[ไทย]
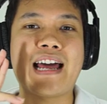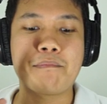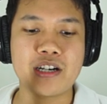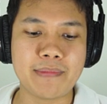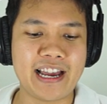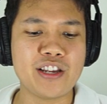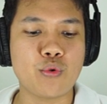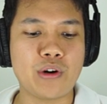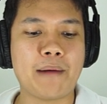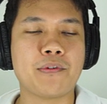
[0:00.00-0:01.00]
ทำขึ้นมาให้
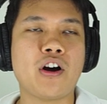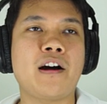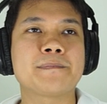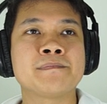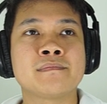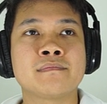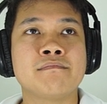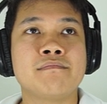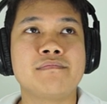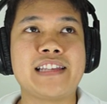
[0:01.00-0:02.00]
ดูนะครับก็
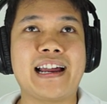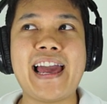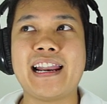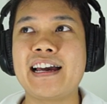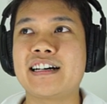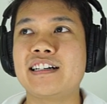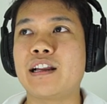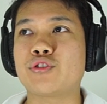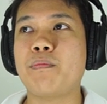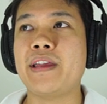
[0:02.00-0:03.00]
อย่างแรกเลยคือ
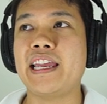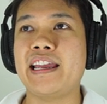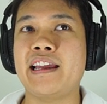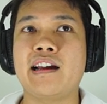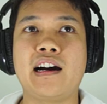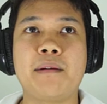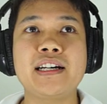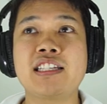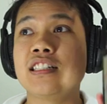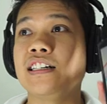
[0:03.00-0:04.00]
เราต้องมีมื
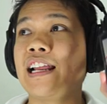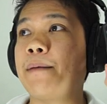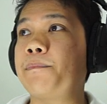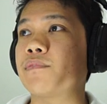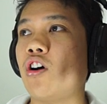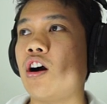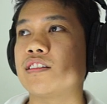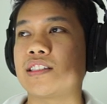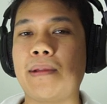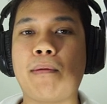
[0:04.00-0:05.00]
อถือนะครับก็
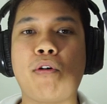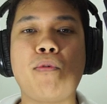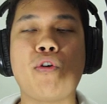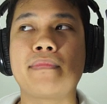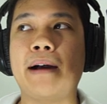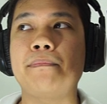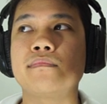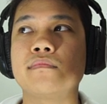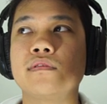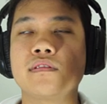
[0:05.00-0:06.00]
สำหรับของผมนะครับ
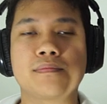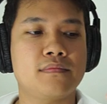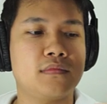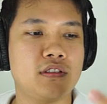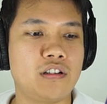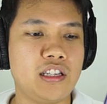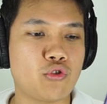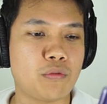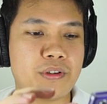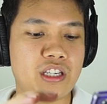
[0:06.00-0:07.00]

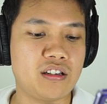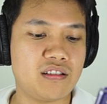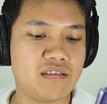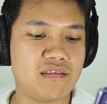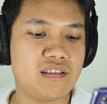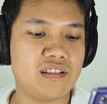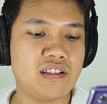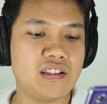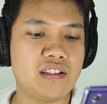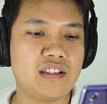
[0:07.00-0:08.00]
กดผิด
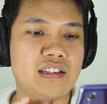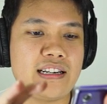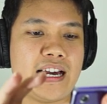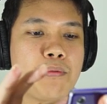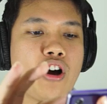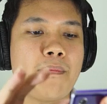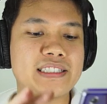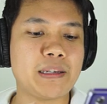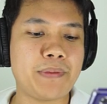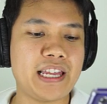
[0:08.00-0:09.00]
นะครับก็มัน
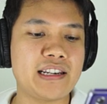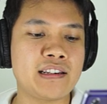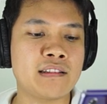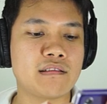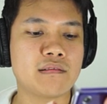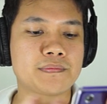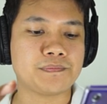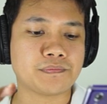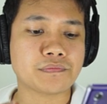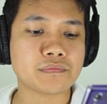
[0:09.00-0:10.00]
จะเป็น
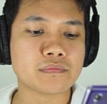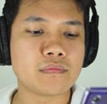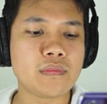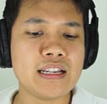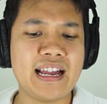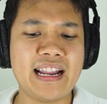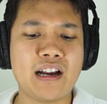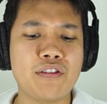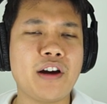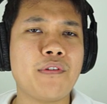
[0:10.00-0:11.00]
อะไร
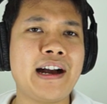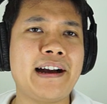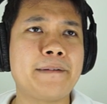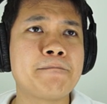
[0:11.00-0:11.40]
เขาเรียกว่า